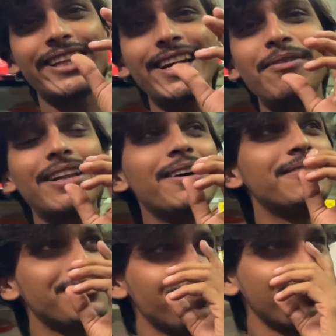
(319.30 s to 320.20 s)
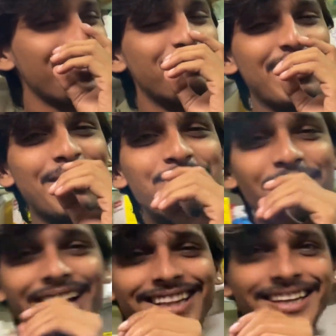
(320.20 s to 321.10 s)
थे ना तो मतलब मतलब
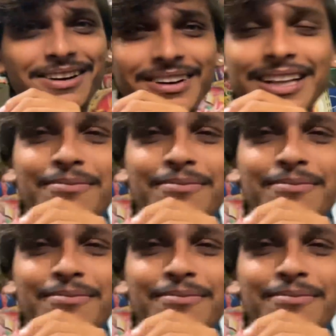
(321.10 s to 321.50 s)
बुके थे ना मतलब